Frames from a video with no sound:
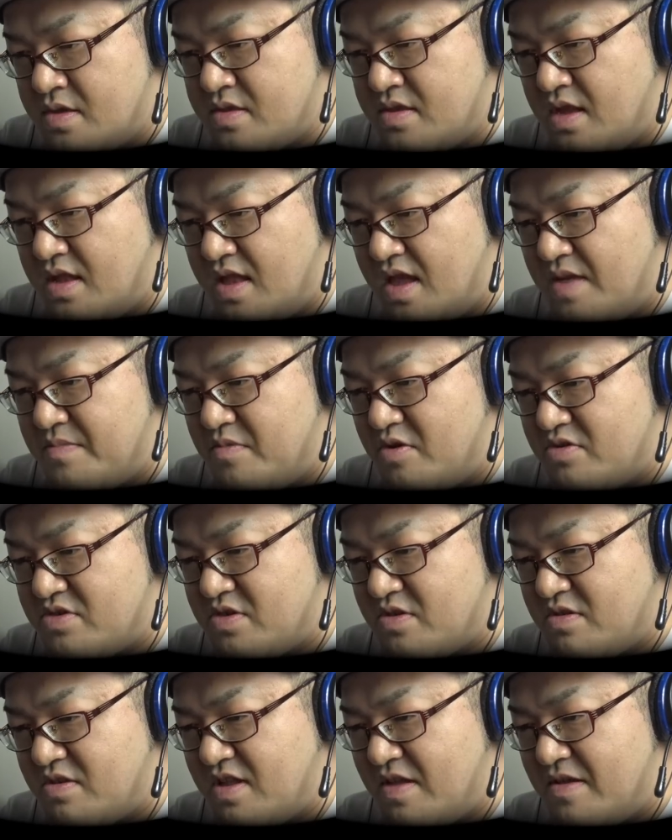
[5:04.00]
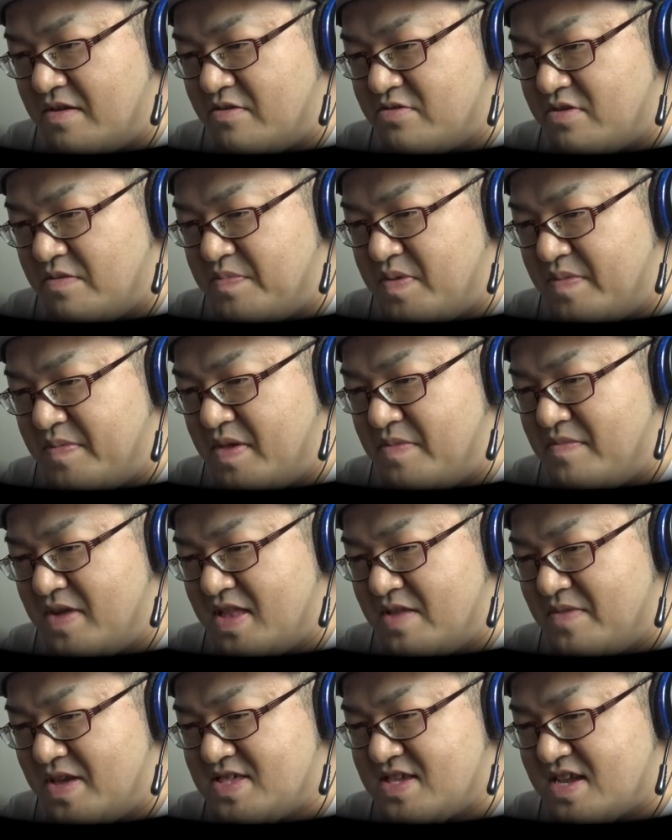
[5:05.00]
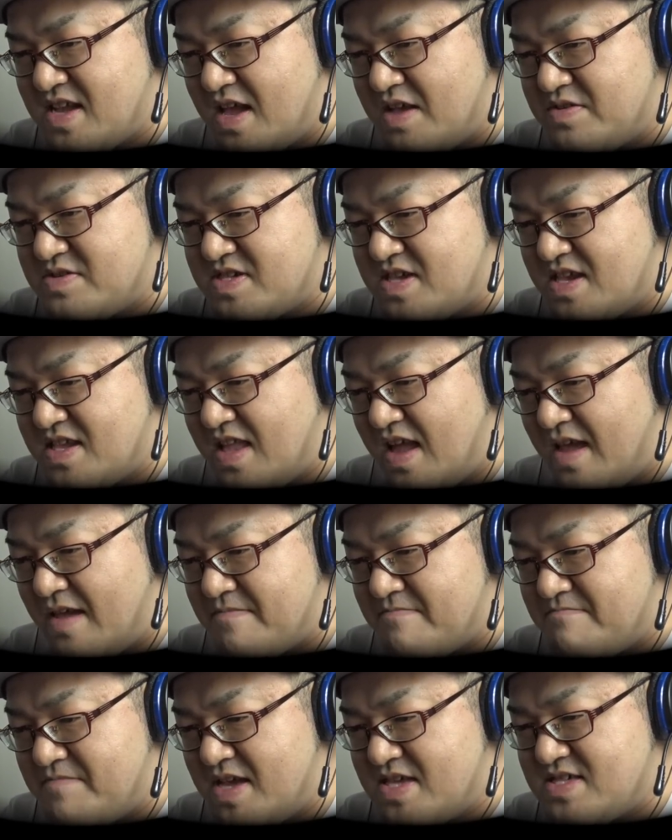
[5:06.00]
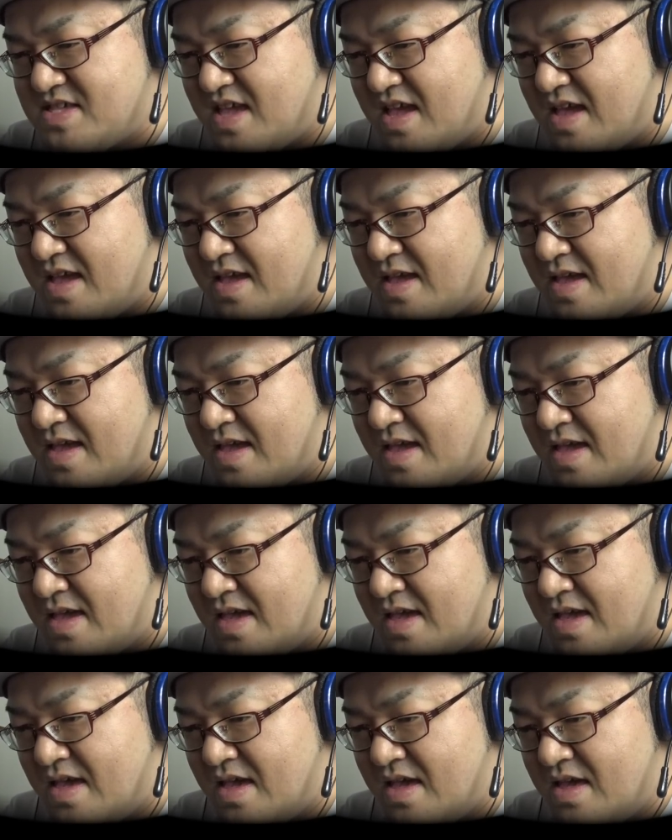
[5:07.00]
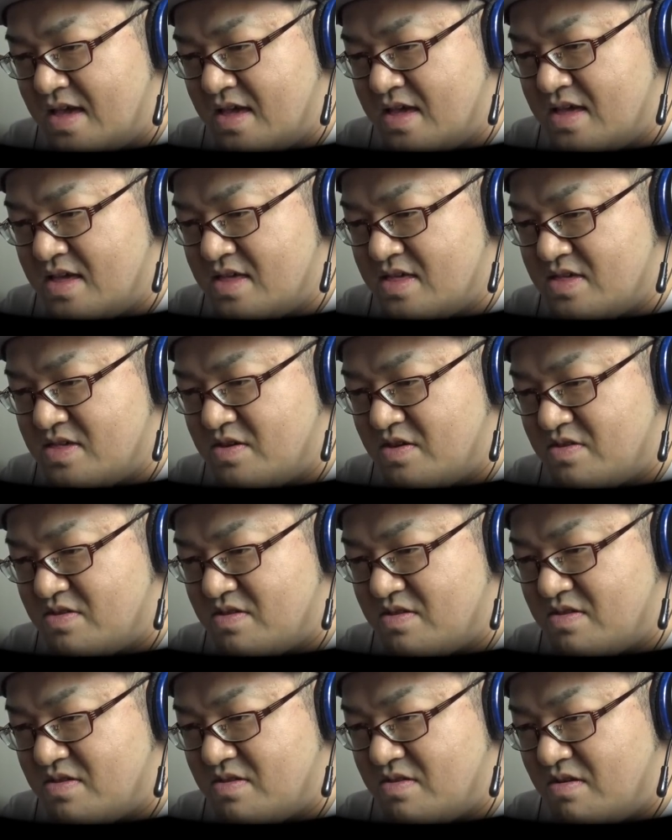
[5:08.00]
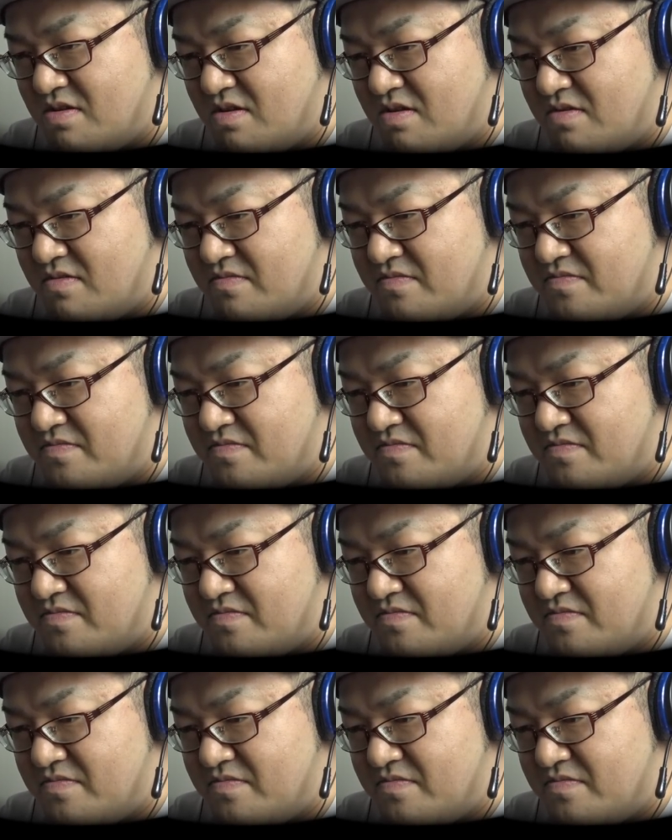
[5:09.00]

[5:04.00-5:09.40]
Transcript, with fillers: でね、もうちょっとね、ほんとビビンまでマジで回復していきたい。マジで。ちょっと、